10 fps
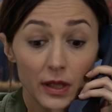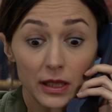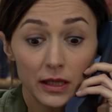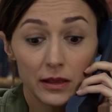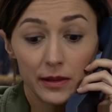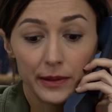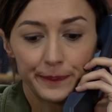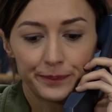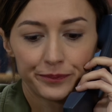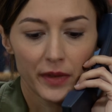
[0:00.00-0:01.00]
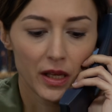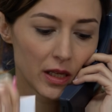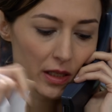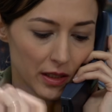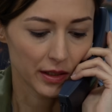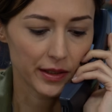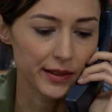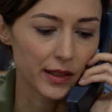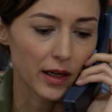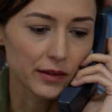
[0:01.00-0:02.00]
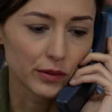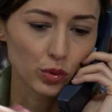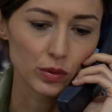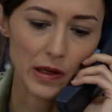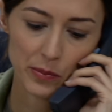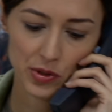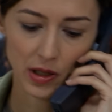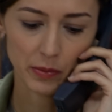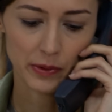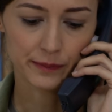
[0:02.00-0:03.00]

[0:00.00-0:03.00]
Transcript: Ta kendisi. Kredi kartını kullanmış abi.